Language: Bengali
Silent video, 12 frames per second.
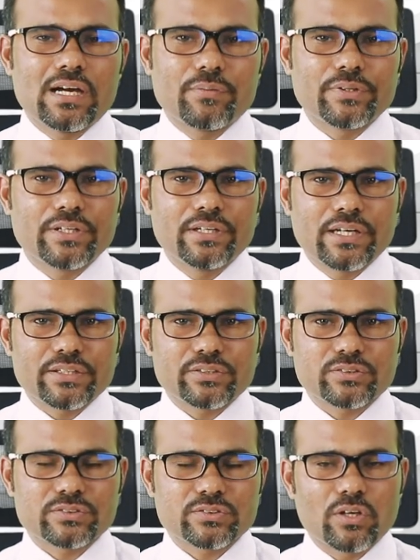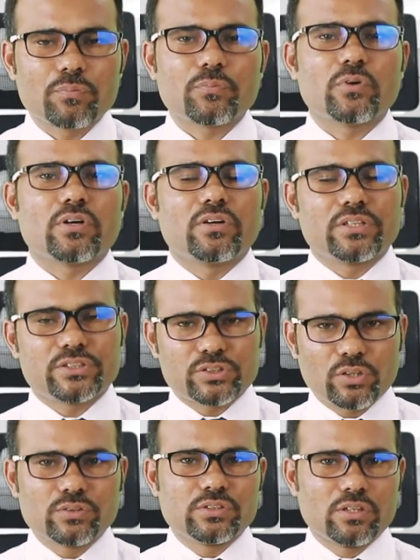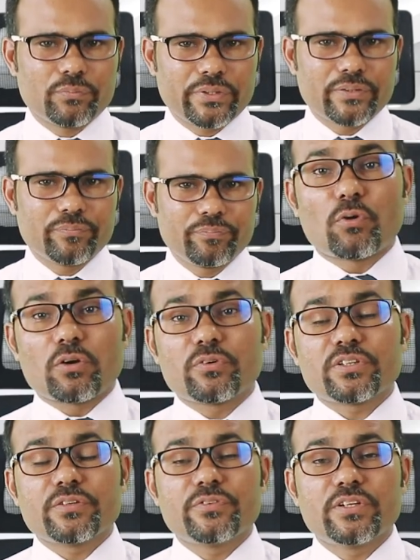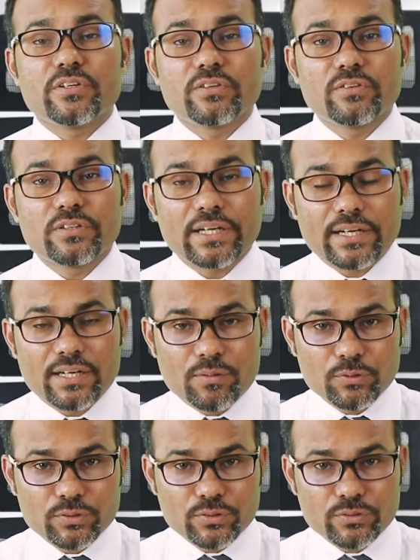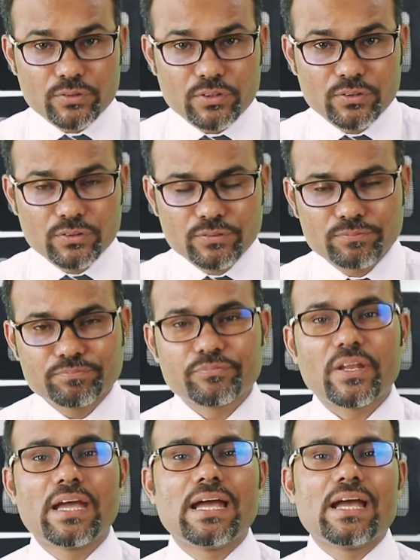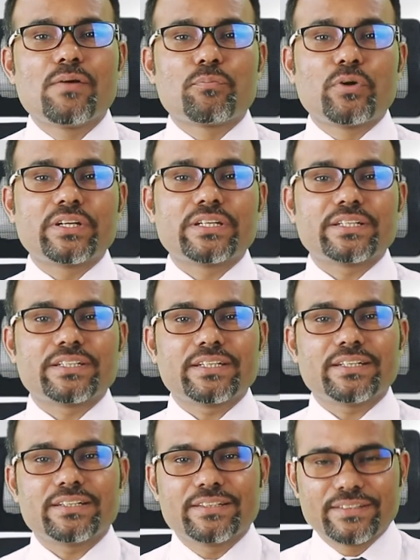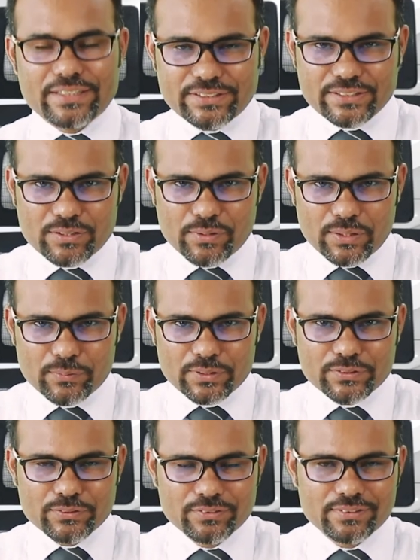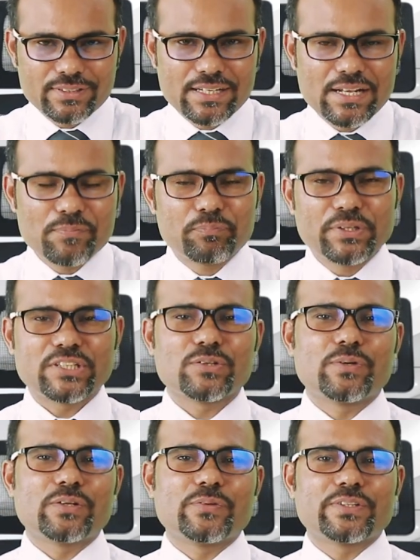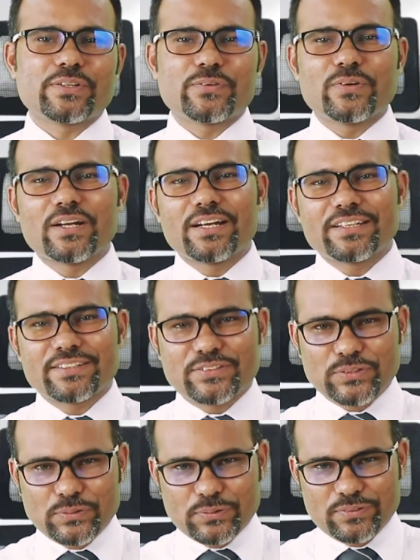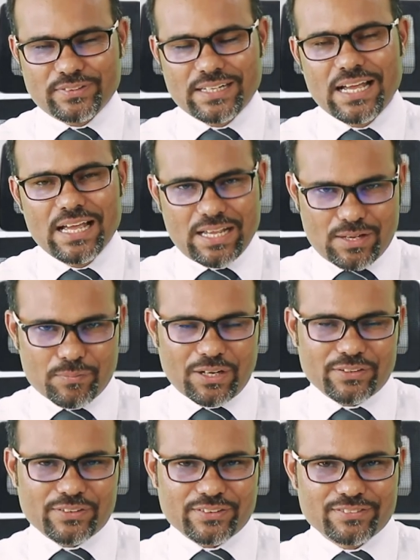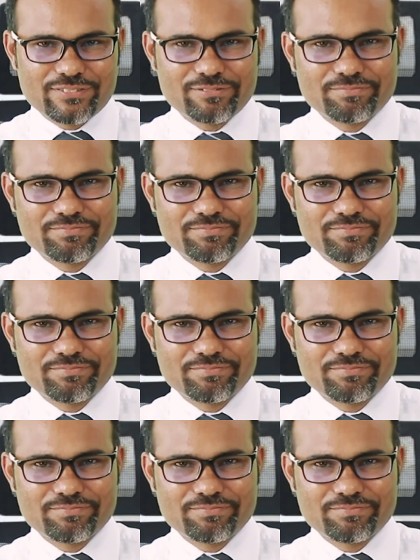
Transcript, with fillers: আমাদের ন্যারেশন সলভ করা অনেক সহজ হবে পরবর্তী ভিডিওগুলো দেখার আমন্ত্রণ রইল পরিশেষে দেশকে ভালোবাসুন বিশ্ব মানবতার কল্যাণে কিছু করুন ভালো থাকুন